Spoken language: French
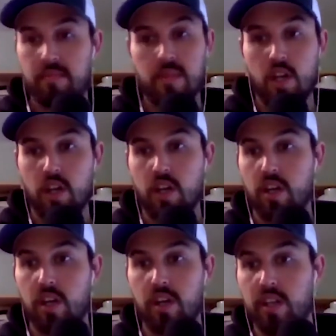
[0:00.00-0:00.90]

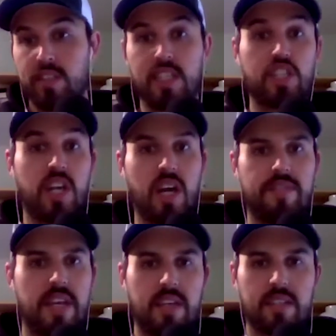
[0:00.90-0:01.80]
le, 10
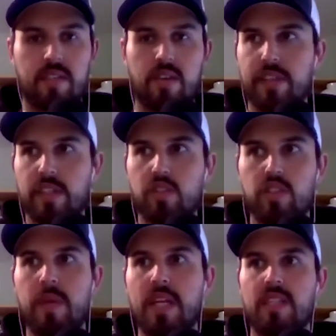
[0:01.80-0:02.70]
janvier, ça va fait une
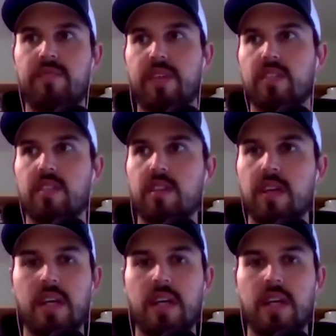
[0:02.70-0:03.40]
semaine qu'il fait ça